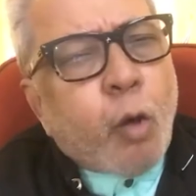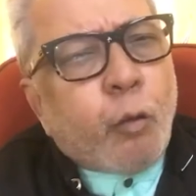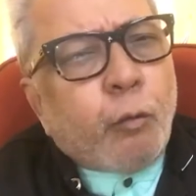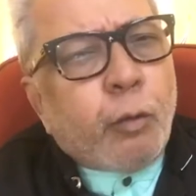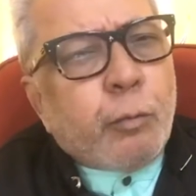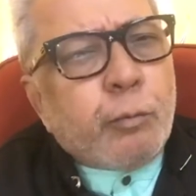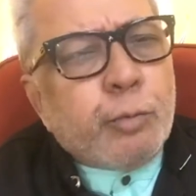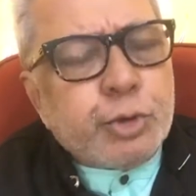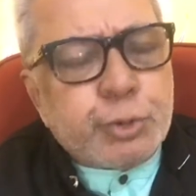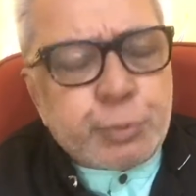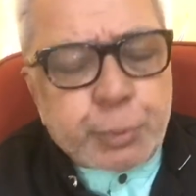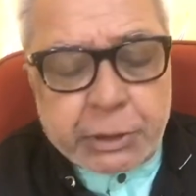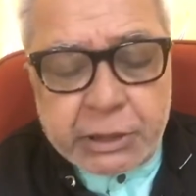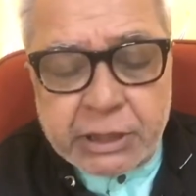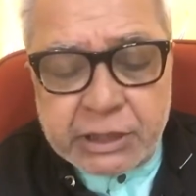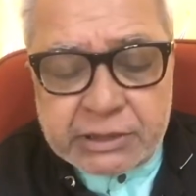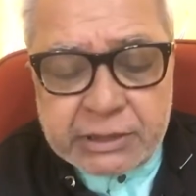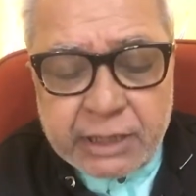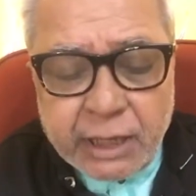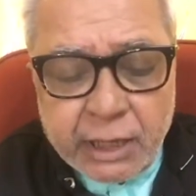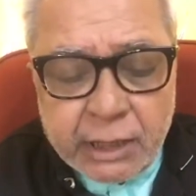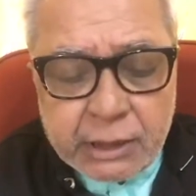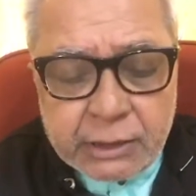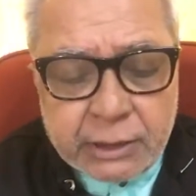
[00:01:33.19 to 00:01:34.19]
वो मुझ पर
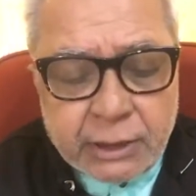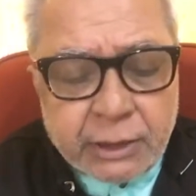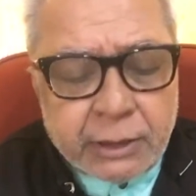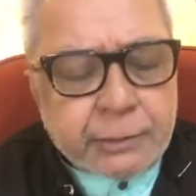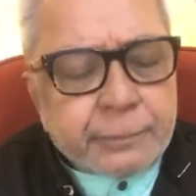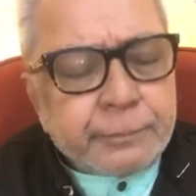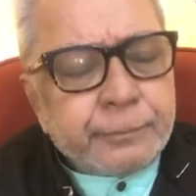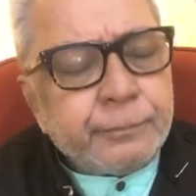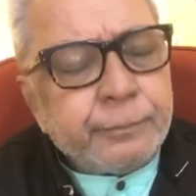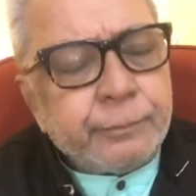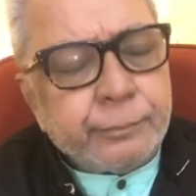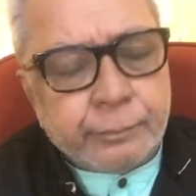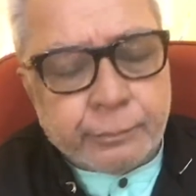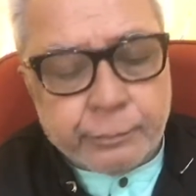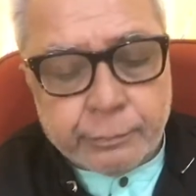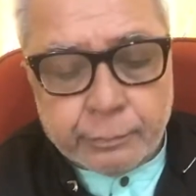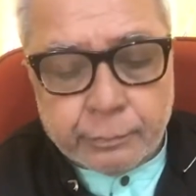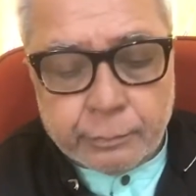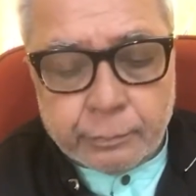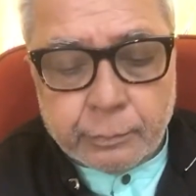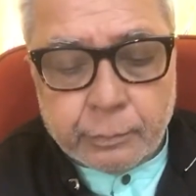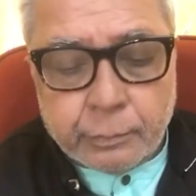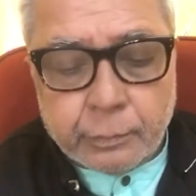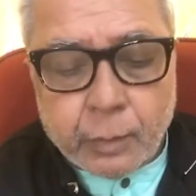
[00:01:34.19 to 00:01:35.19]
निसार था
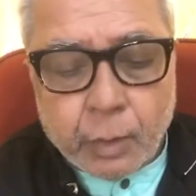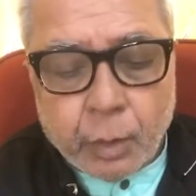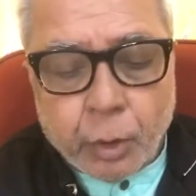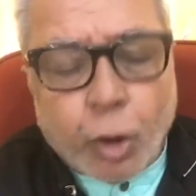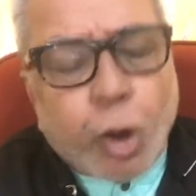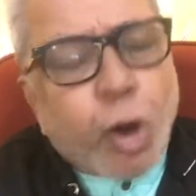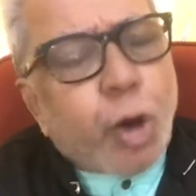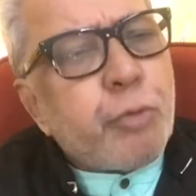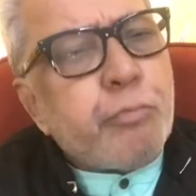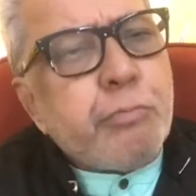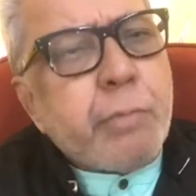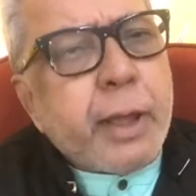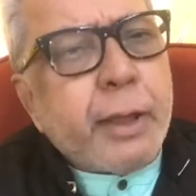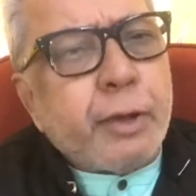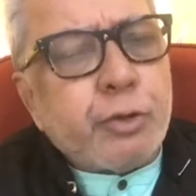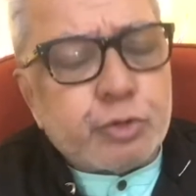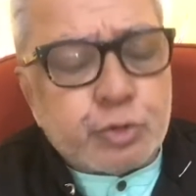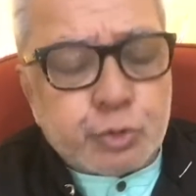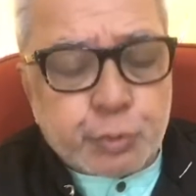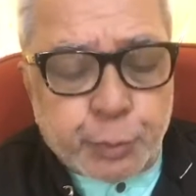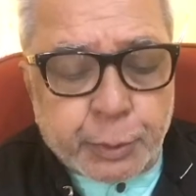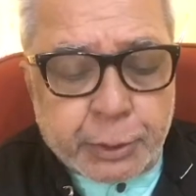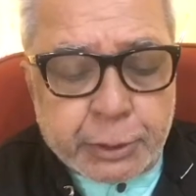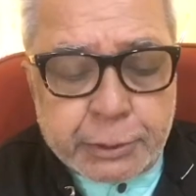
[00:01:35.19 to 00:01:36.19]
और मैं
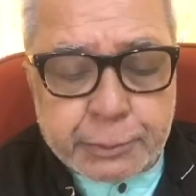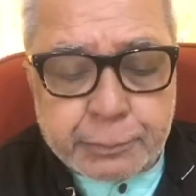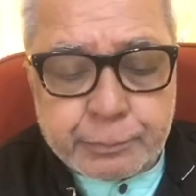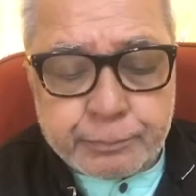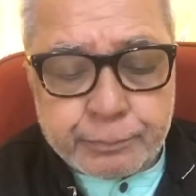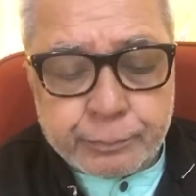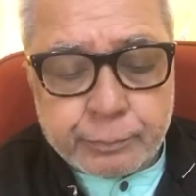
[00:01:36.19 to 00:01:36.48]
उस पर